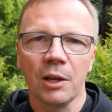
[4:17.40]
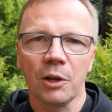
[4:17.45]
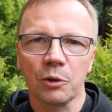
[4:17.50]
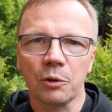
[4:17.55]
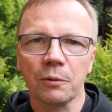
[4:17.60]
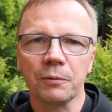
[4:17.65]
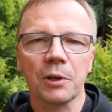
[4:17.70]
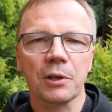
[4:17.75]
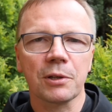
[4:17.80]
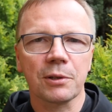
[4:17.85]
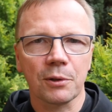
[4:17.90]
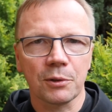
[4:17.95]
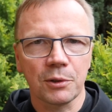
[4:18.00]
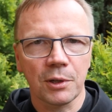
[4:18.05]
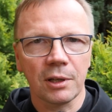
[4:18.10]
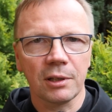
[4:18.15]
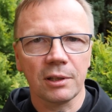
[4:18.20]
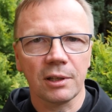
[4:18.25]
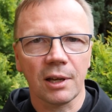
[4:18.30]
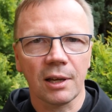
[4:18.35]
Również
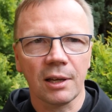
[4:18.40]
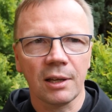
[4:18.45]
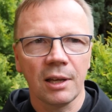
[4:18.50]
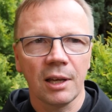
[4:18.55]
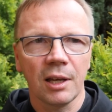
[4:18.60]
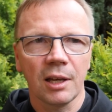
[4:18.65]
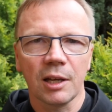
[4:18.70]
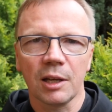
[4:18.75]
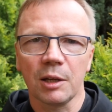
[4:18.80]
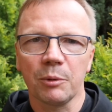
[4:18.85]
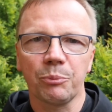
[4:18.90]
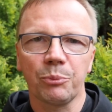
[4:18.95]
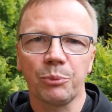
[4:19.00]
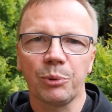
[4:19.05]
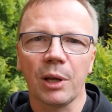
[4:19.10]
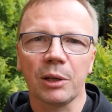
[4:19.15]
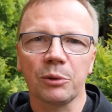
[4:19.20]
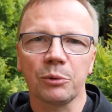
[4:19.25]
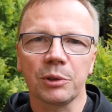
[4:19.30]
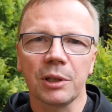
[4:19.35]
codziennie y,
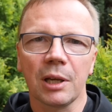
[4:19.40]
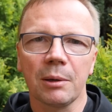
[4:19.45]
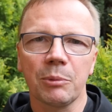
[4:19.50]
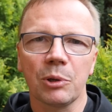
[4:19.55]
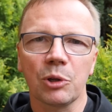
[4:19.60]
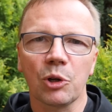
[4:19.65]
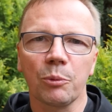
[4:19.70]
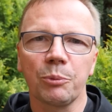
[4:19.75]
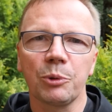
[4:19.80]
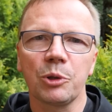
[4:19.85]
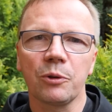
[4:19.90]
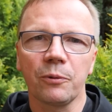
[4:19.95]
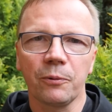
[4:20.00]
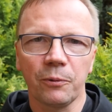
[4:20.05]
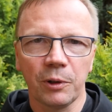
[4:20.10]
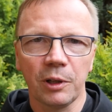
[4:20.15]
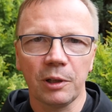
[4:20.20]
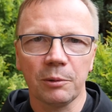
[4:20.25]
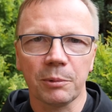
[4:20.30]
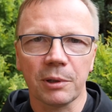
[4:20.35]
planujemy robić
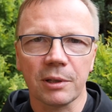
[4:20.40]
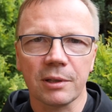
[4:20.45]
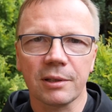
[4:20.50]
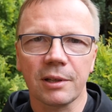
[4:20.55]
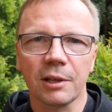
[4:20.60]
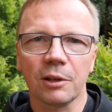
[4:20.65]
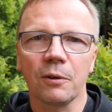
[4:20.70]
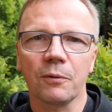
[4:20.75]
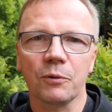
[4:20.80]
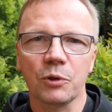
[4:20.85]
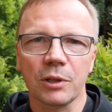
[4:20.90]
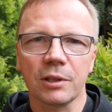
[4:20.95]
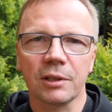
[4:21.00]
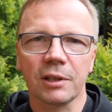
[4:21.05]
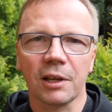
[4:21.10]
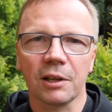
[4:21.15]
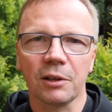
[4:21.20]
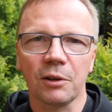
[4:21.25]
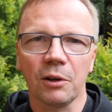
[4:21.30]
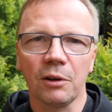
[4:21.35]
filmy z tego
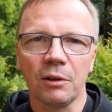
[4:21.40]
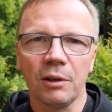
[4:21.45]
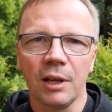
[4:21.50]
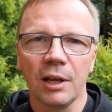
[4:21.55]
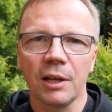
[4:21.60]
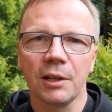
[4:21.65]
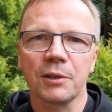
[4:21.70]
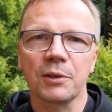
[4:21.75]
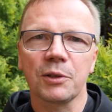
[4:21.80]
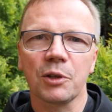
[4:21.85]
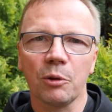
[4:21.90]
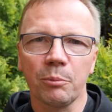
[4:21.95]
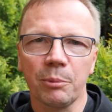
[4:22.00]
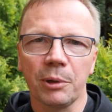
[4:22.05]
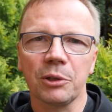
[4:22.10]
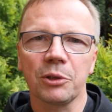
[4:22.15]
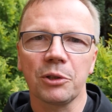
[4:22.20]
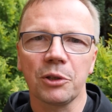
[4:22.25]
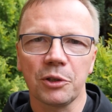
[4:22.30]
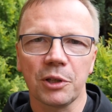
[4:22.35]
wszystkiego, co
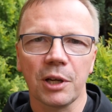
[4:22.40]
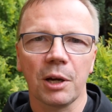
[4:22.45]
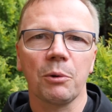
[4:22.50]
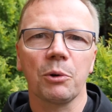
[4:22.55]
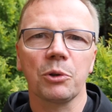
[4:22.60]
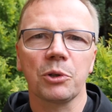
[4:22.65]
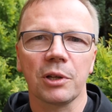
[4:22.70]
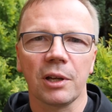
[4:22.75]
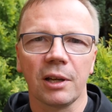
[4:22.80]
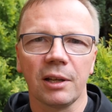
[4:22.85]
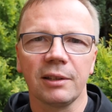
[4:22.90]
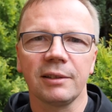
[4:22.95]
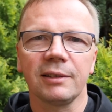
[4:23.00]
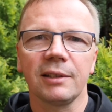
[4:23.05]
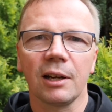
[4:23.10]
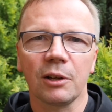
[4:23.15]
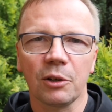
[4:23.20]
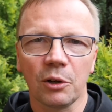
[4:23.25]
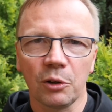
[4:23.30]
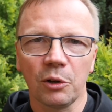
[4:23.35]
będzie działo się
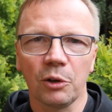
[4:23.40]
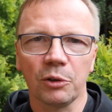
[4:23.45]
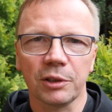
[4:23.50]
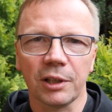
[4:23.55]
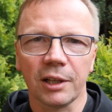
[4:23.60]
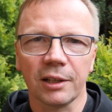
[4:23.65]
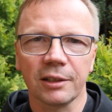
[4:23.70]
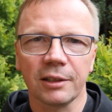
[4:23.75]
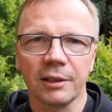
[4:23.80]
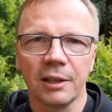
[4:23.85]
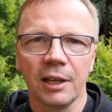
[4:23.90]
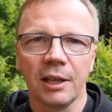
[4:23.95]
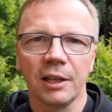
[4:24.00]
na koloniach.